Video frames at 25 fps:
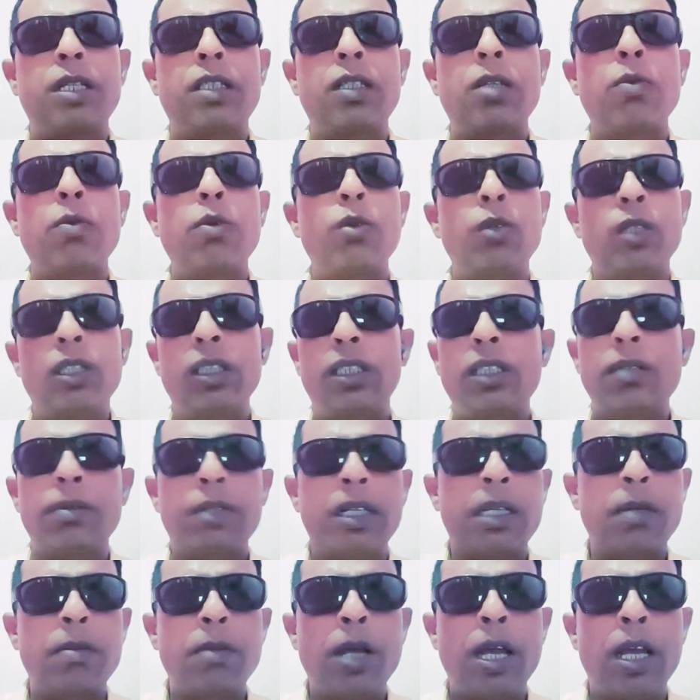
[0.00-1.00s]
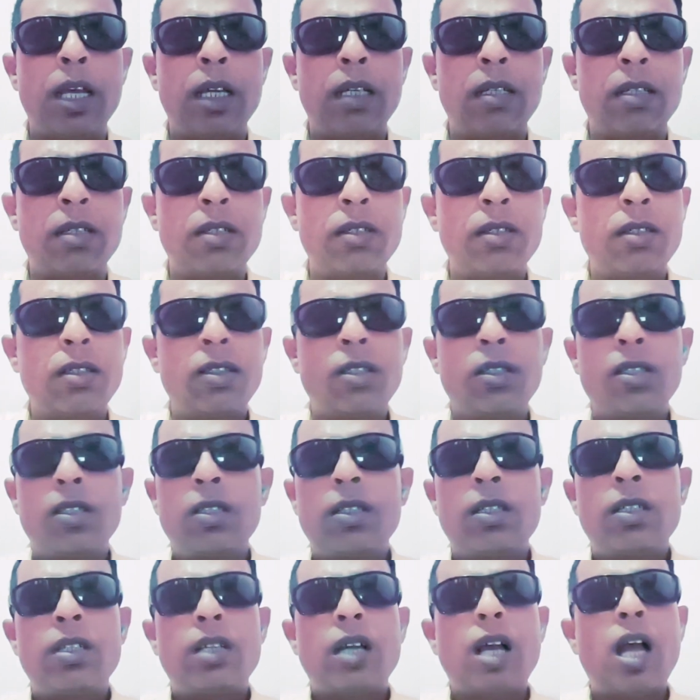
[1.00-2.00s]
ख़त्म हो गई थी हमारी
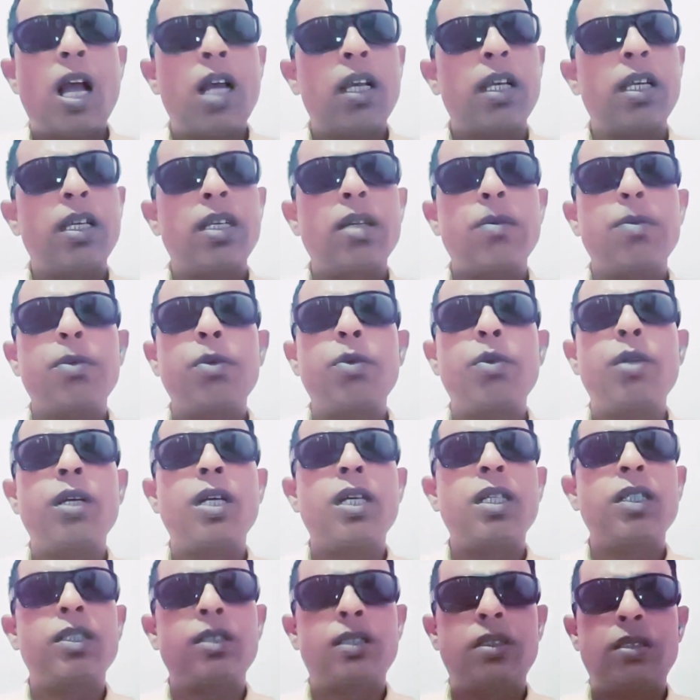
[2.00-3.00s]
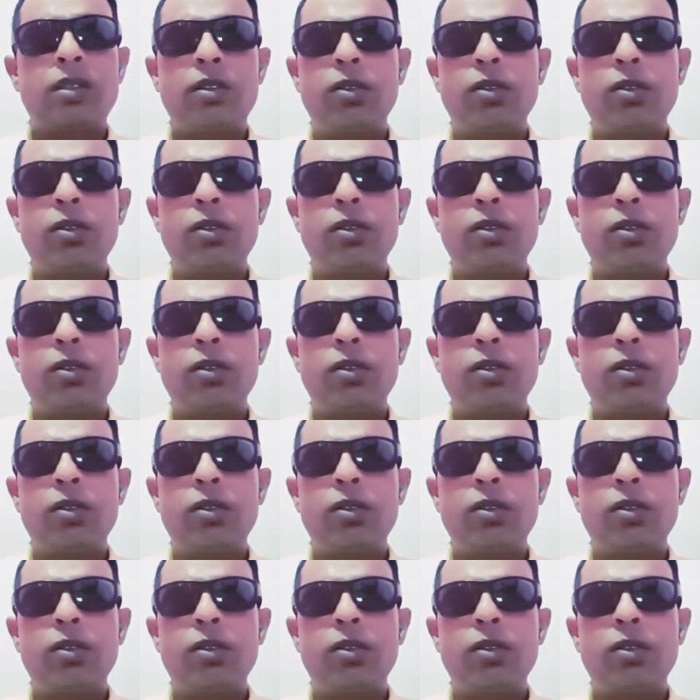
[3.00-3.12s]
बाइक आगे का पूरा